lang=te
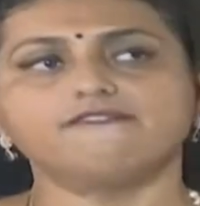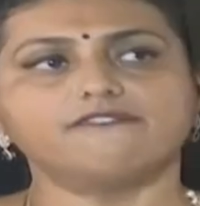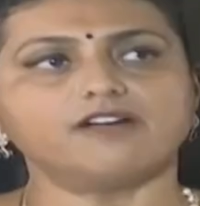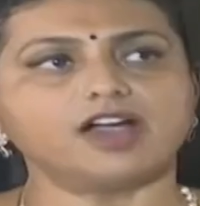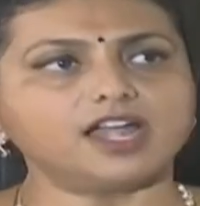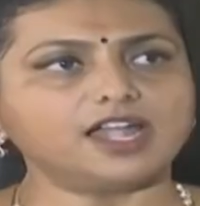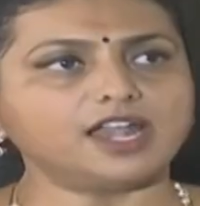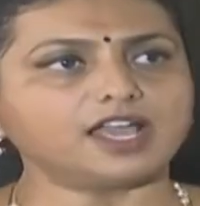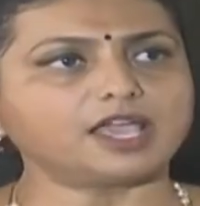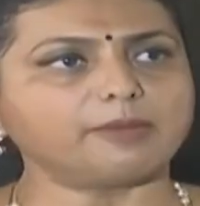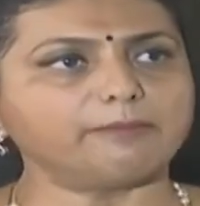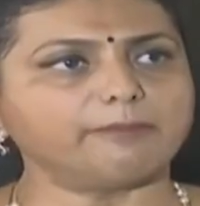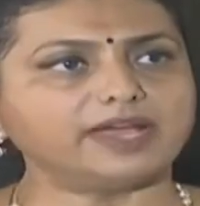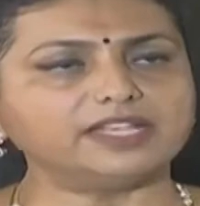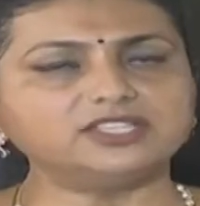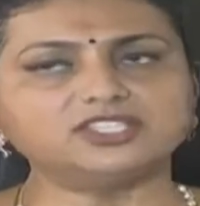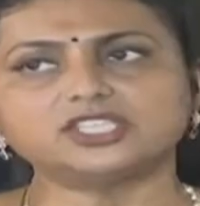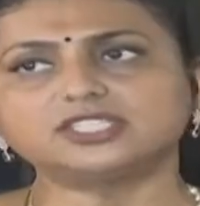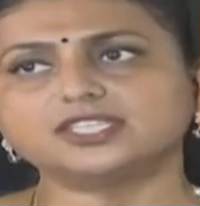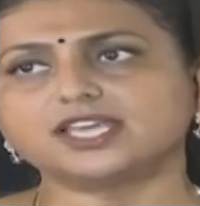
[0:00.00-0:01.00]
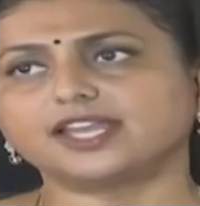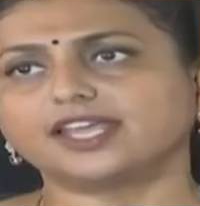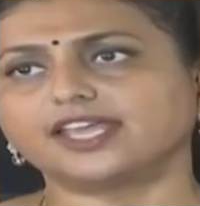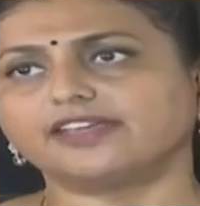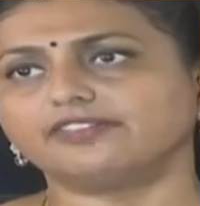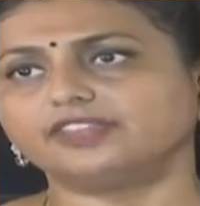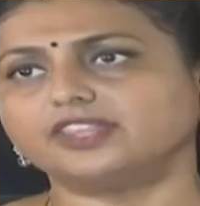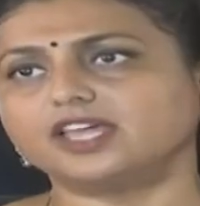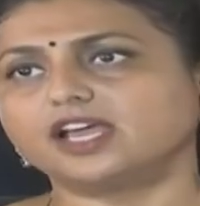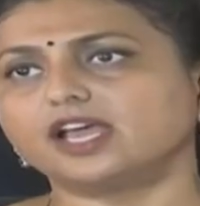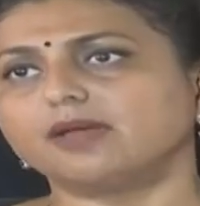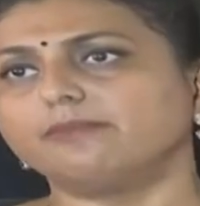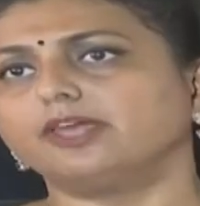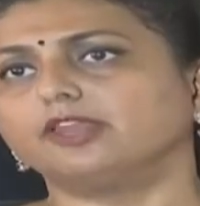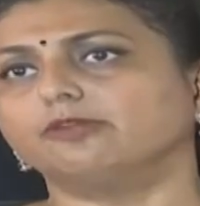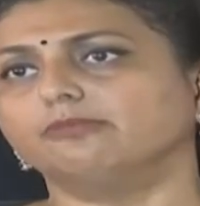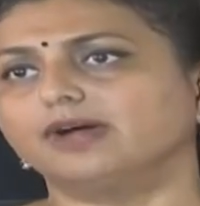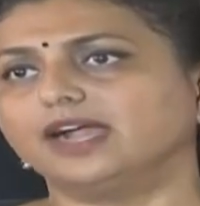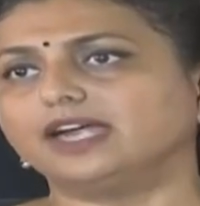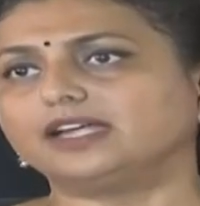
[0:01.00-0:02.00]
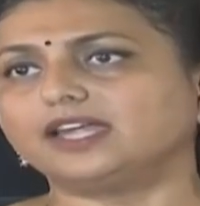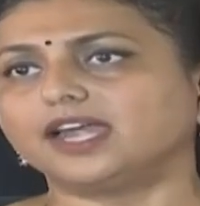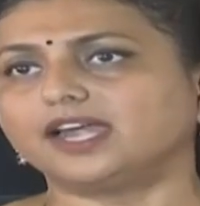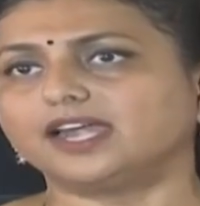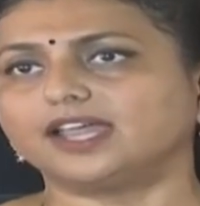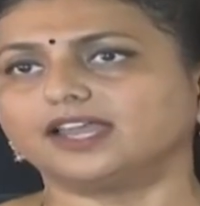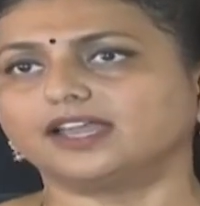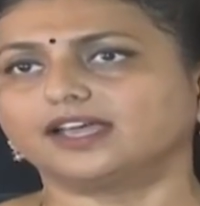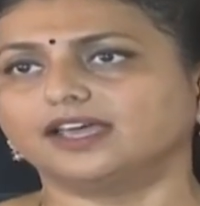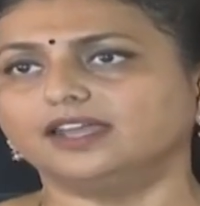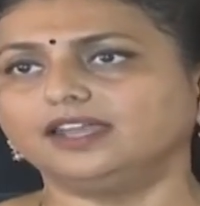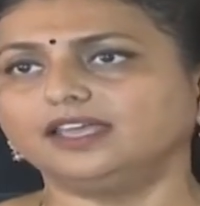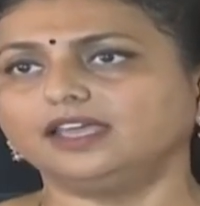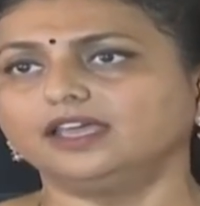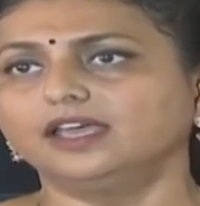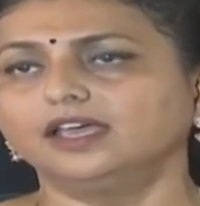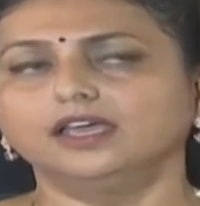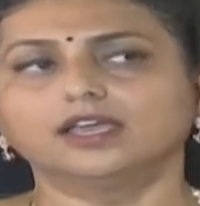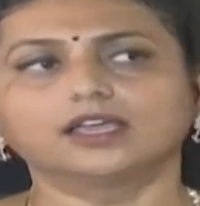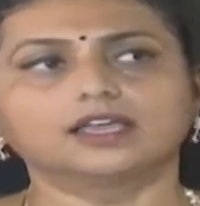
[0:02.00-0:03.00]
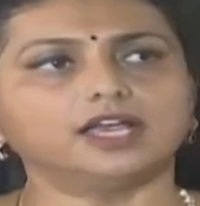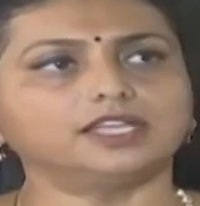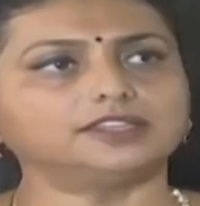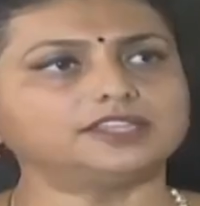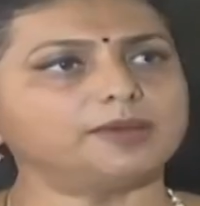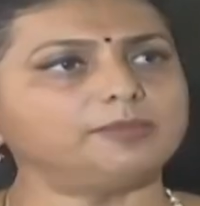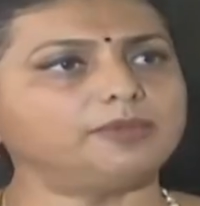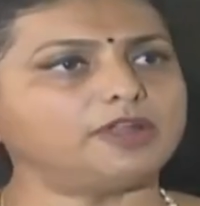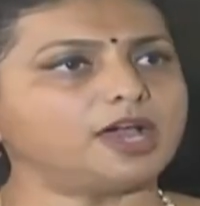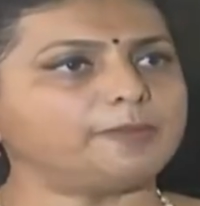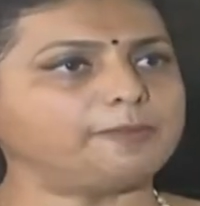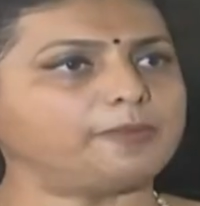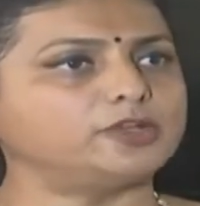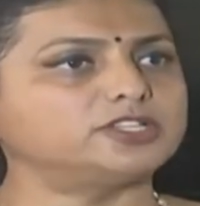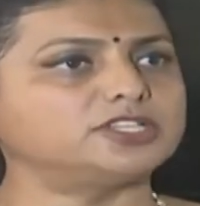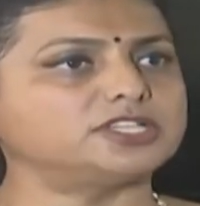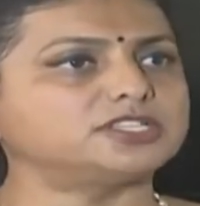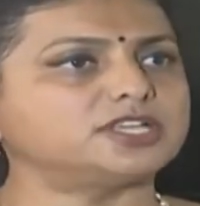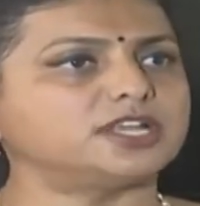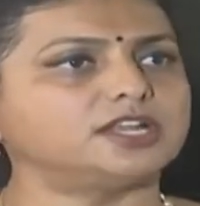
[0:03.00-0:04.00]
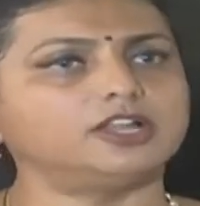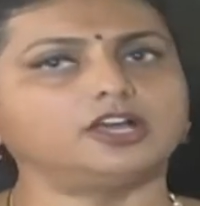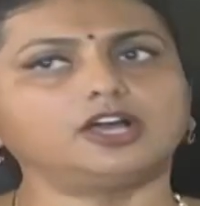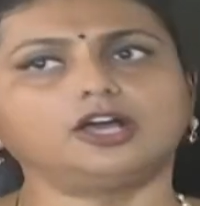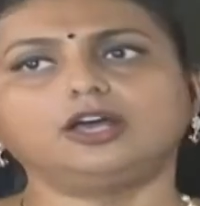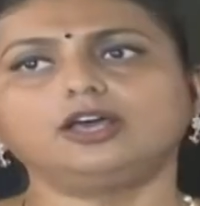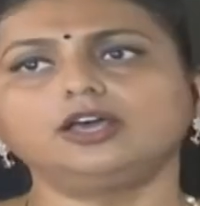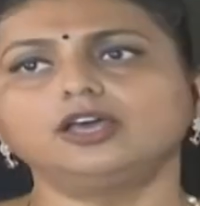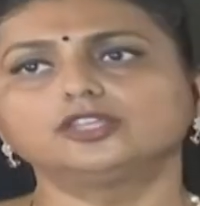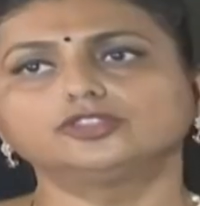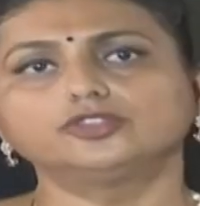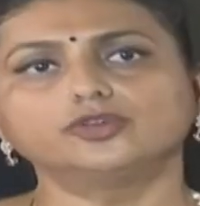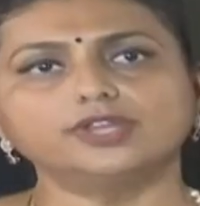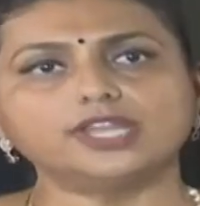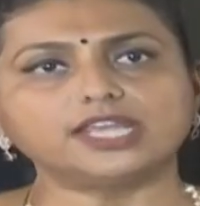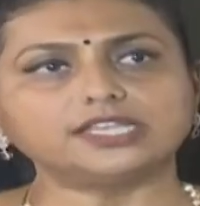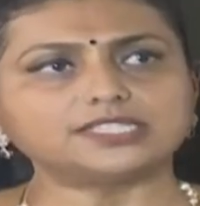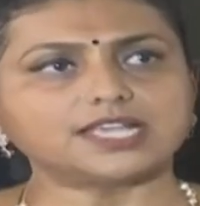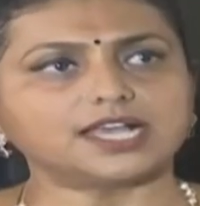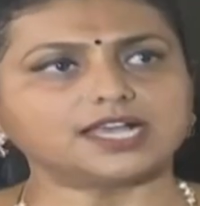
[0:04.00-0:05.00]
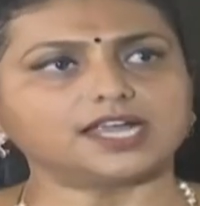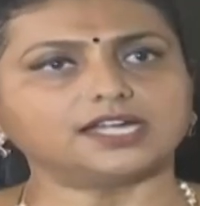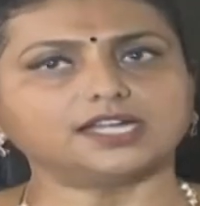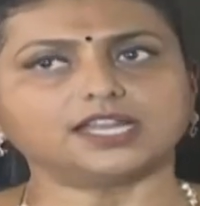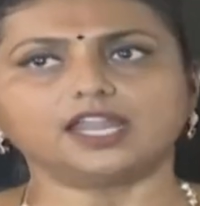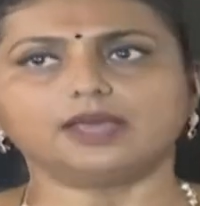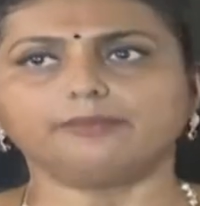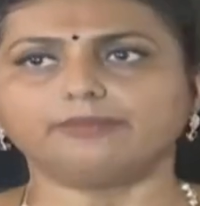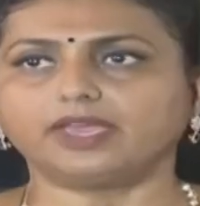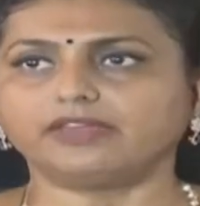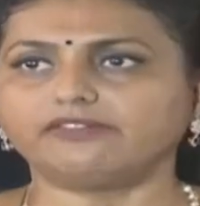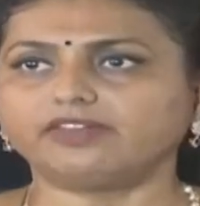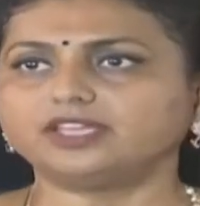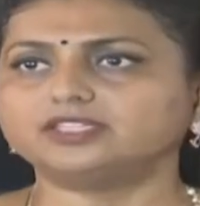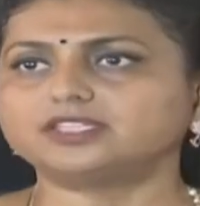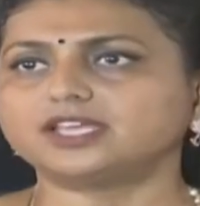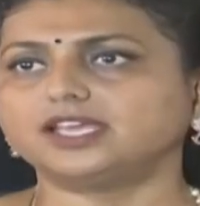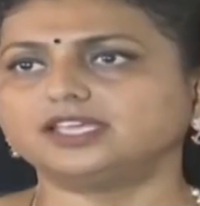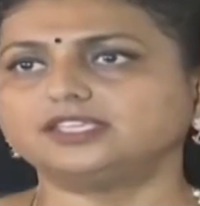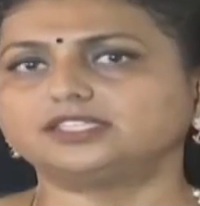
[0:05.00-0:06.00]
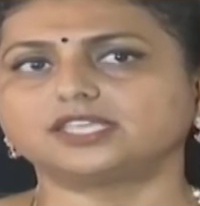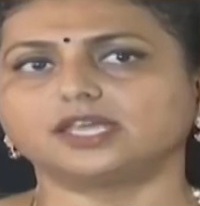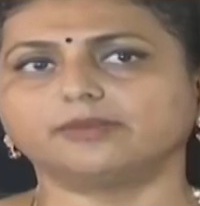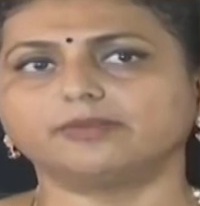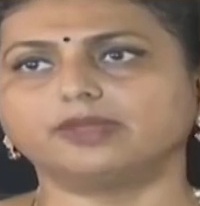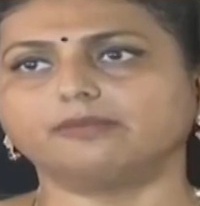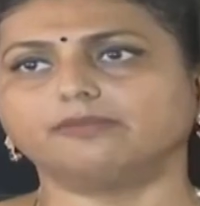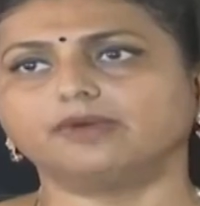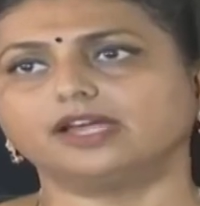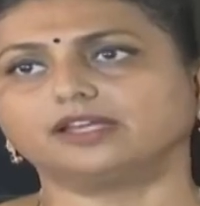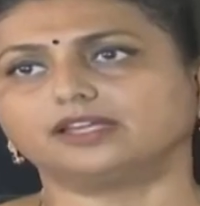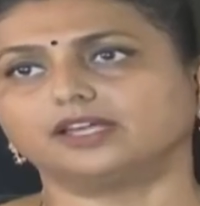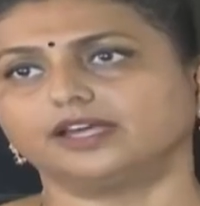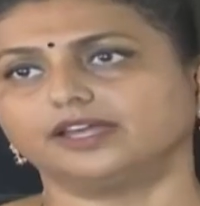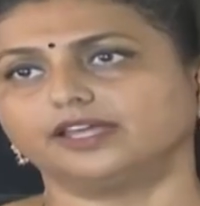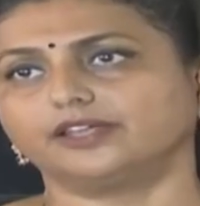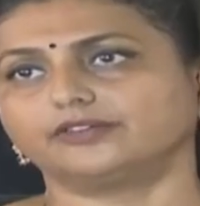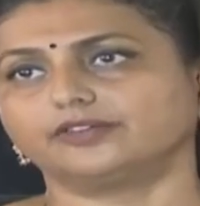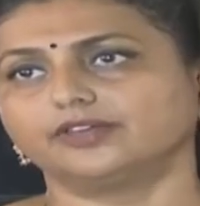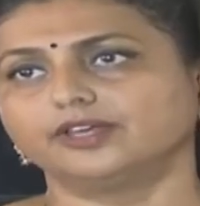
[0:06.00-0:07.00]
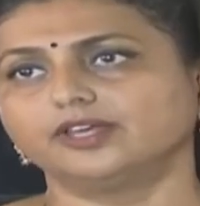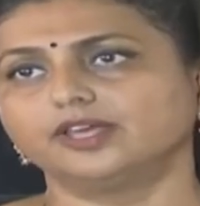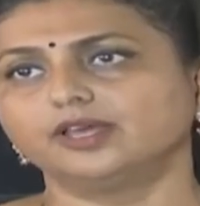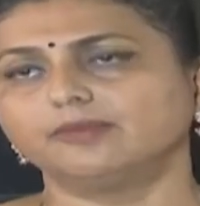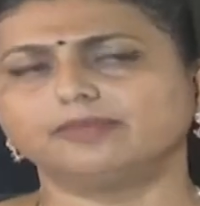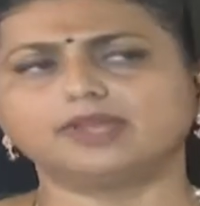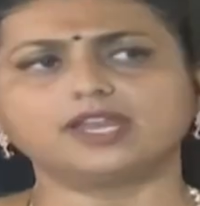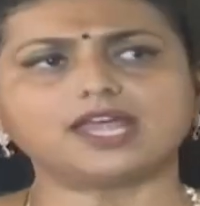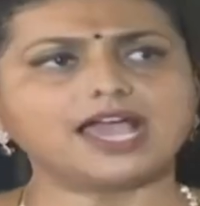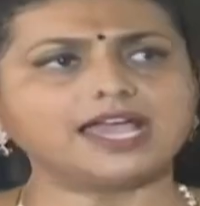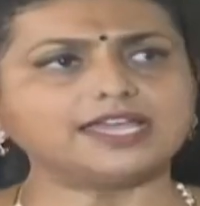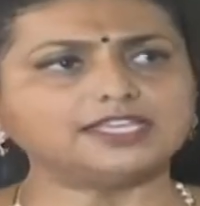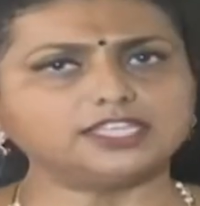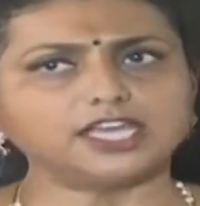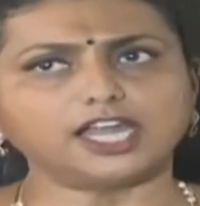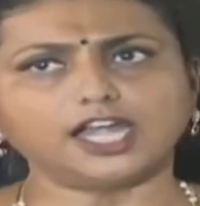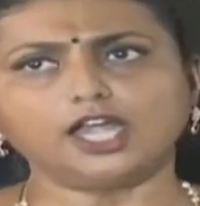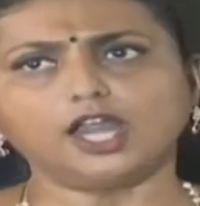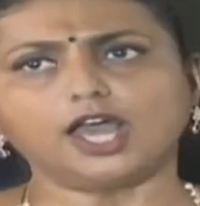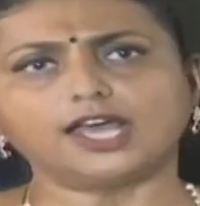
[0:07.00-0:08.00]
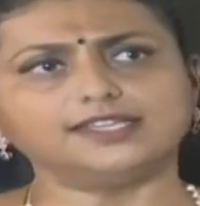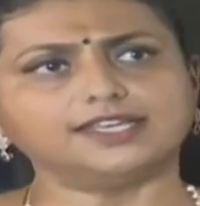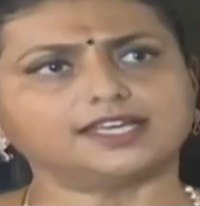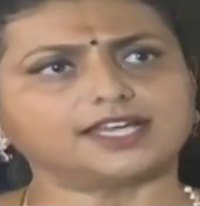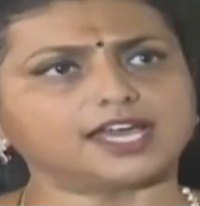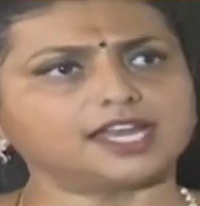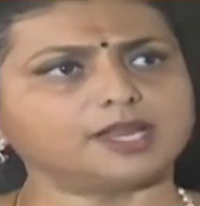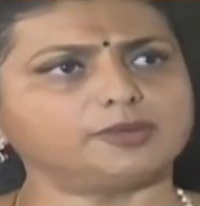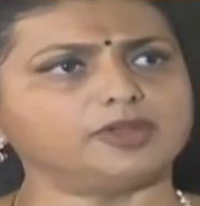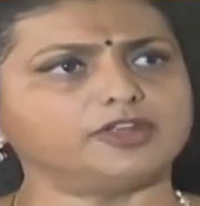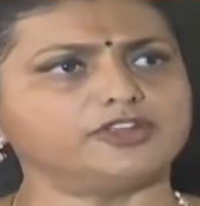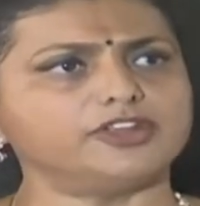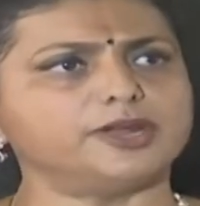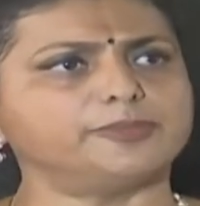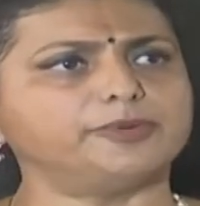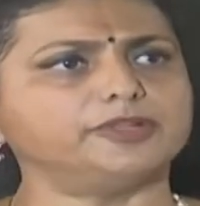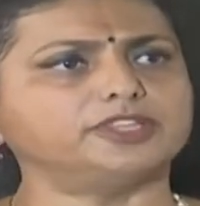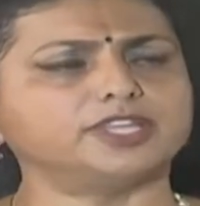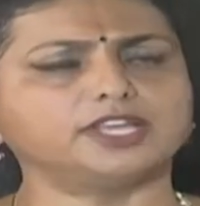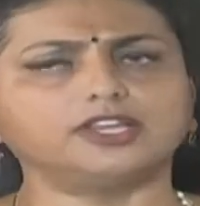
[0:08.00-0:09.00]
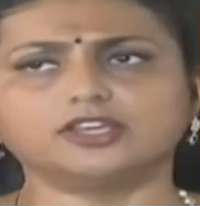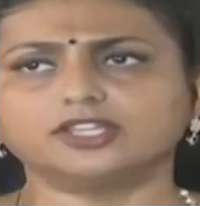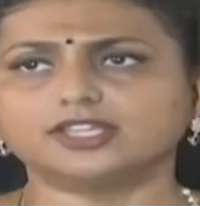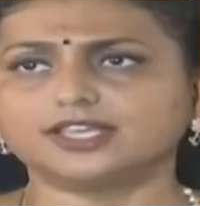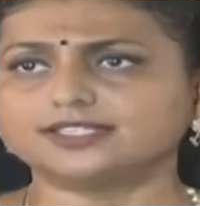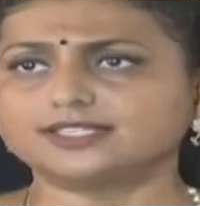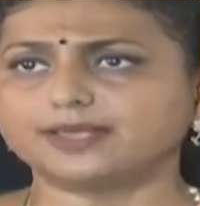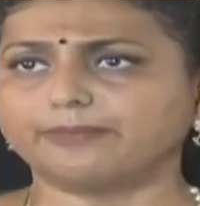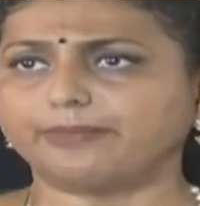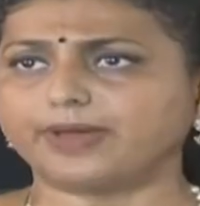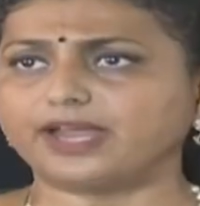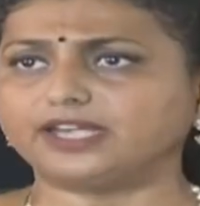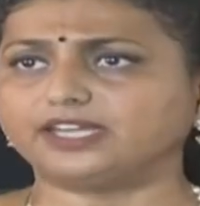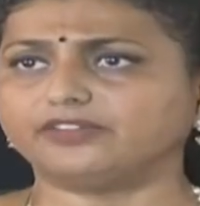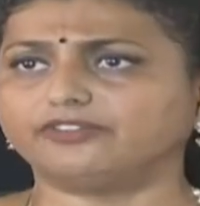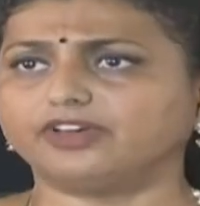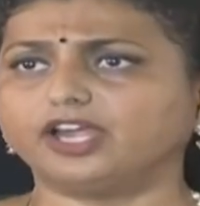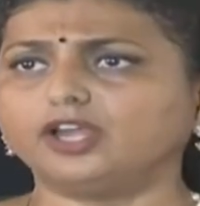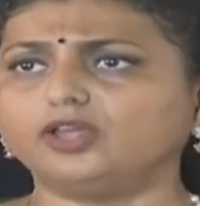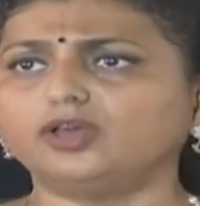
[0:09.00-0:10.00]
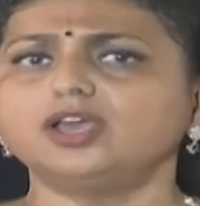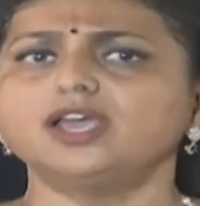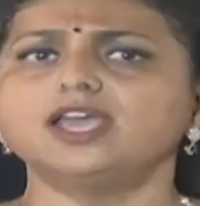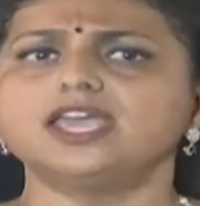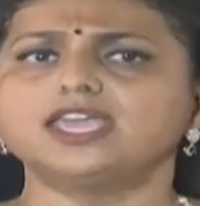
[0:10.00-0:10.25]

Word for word: వాళ్ళకి మంచి జరిగే విధంగా మీరు మాట్లాడాలి కానీ గతంలో అపోజిషన్లో తుని సంఘటన మేమే చేయించామని మాట్లాడారు మరి ఐదేళ్లు అధికారంలో ఉన్నప్పుడు తెలుగుదేశం పార్టీ వాళ్ళు